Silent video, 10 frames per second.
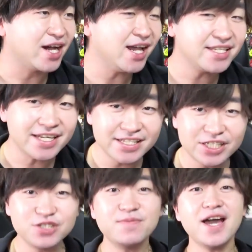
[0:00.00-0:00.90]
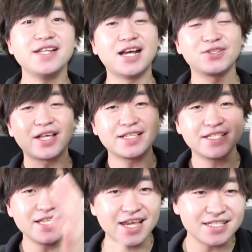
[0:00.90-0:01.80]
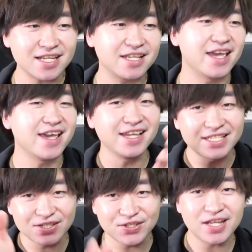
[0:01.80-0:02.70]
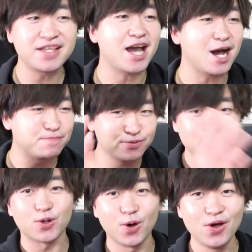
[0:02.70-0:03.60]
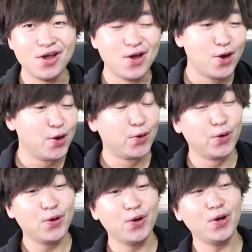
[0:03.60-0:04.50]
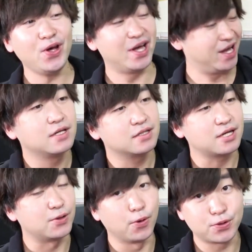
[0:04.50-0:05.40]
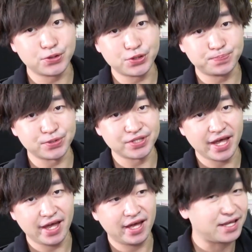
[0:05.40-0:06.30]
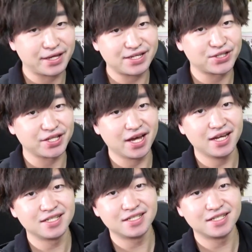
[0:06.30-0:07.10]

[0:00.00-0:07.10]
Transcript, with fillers: 会社行く前には撮影して、で、編集して、で、アップロード。ふぅさあ、60分でできるかな。